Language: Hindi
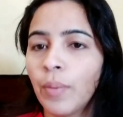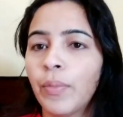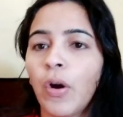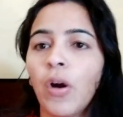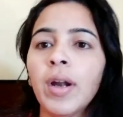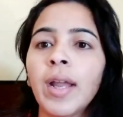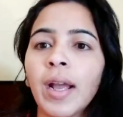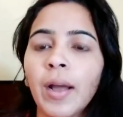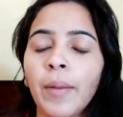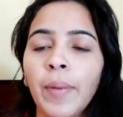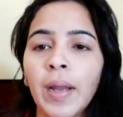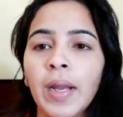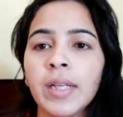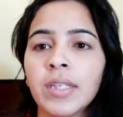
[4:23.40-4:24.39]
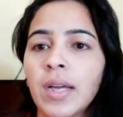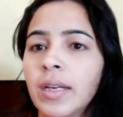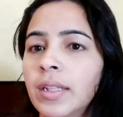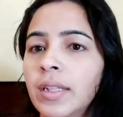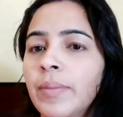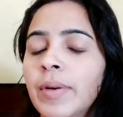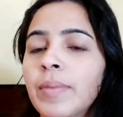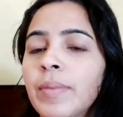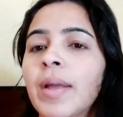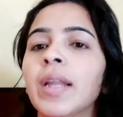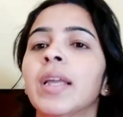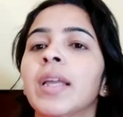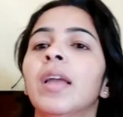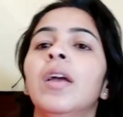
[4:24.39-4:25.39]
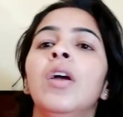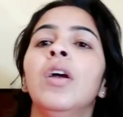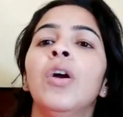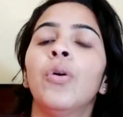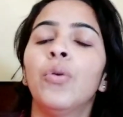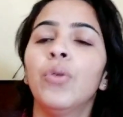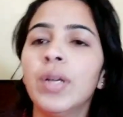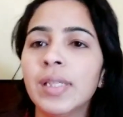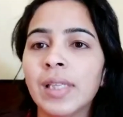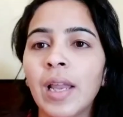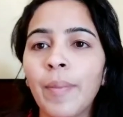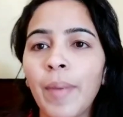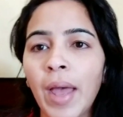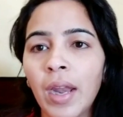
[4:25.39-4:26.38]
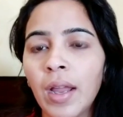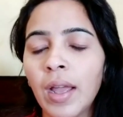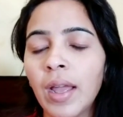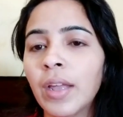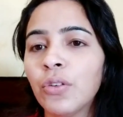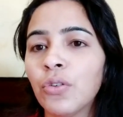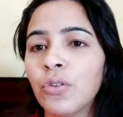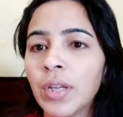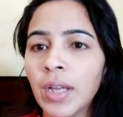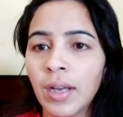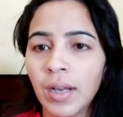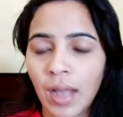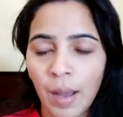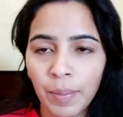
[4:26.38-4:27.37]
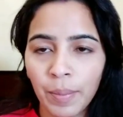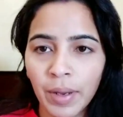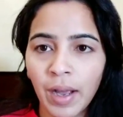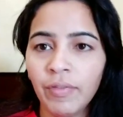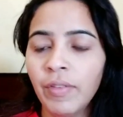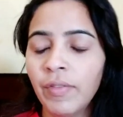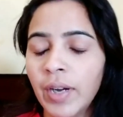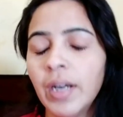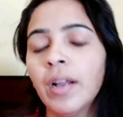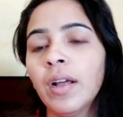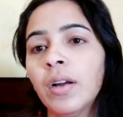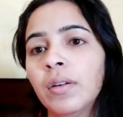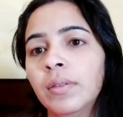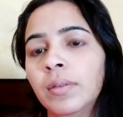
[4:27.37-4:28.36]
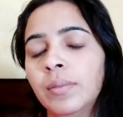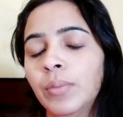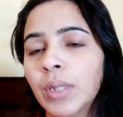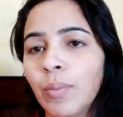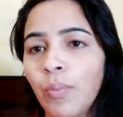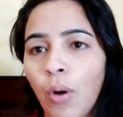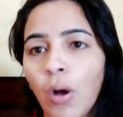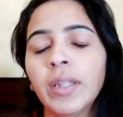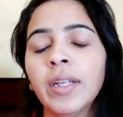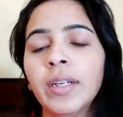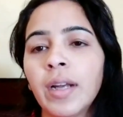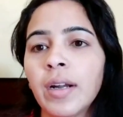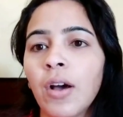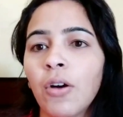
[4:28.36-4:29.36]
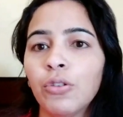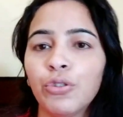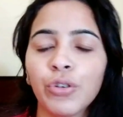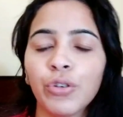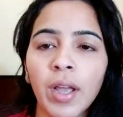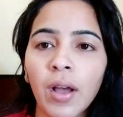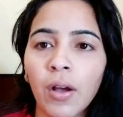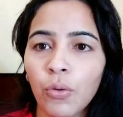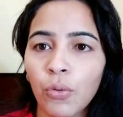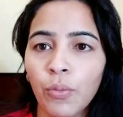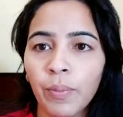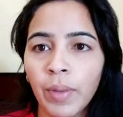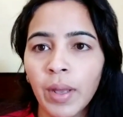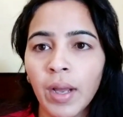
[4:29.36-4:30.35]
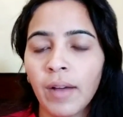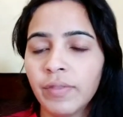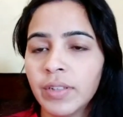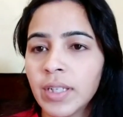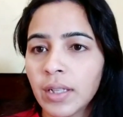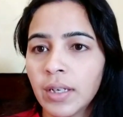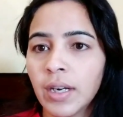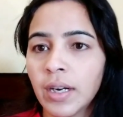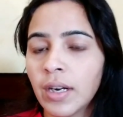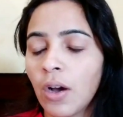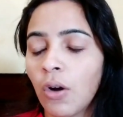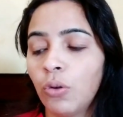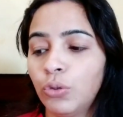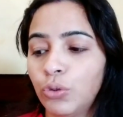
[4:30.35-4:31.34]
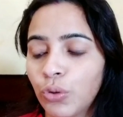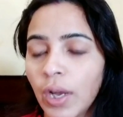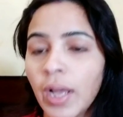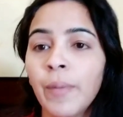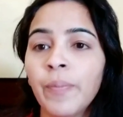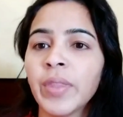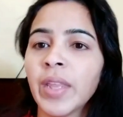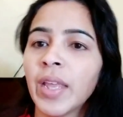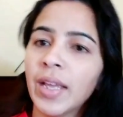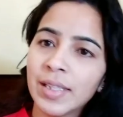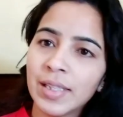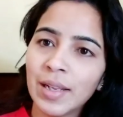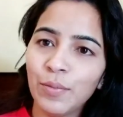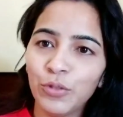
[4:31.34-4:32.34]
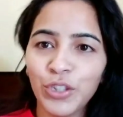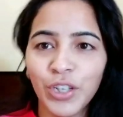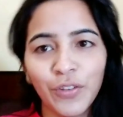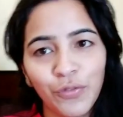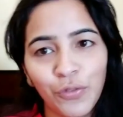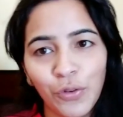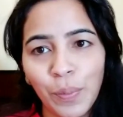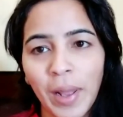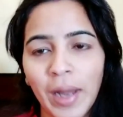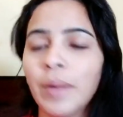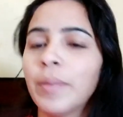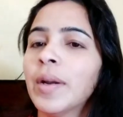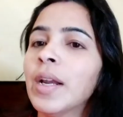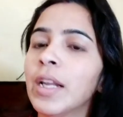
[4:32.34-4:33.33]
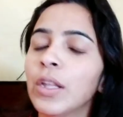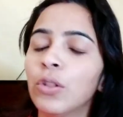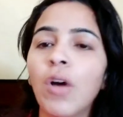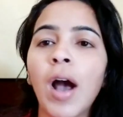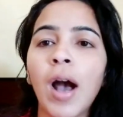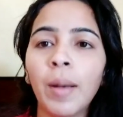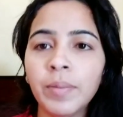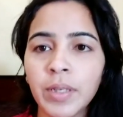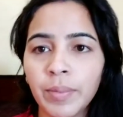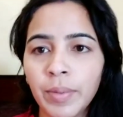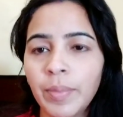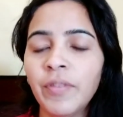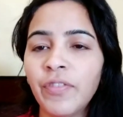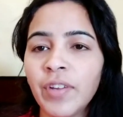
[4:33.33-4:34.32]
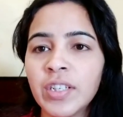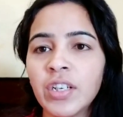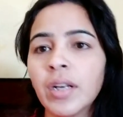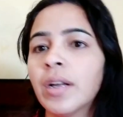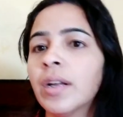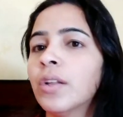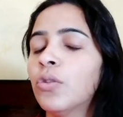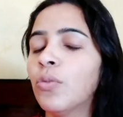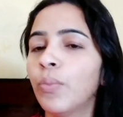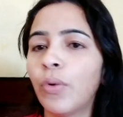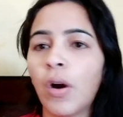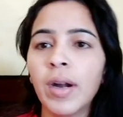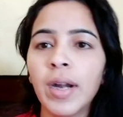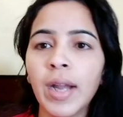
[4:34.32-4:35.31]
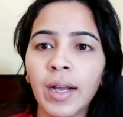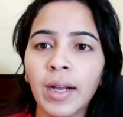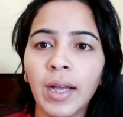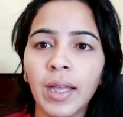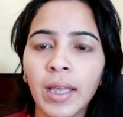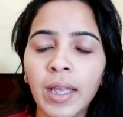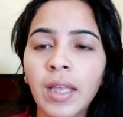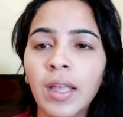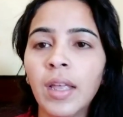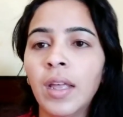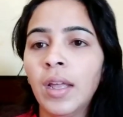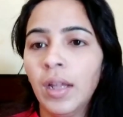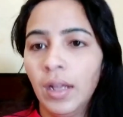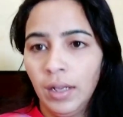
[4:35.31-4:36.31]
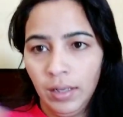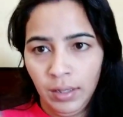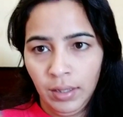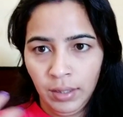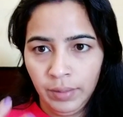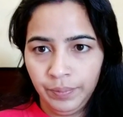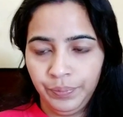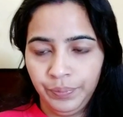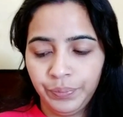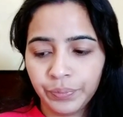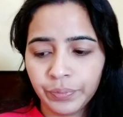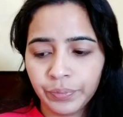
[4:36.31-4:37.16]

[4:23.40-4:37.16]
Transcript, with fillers: थोड़ा ब्रॉड नेक का पहनना चाह रही थी बट मैंने ये हुड इसलिए पहना है क्योंकि यहाँ पे काफी विंटर मतलब बहुत ही ठंडा हो चुका है और रूम में काफी ज्यादा ठंडा हो चुका है इसलिए मुझे ये फुल पहनना पड़ा नहीं तो आप जब भी फेशियल करें तो ब्रॉड नेक का ही आ,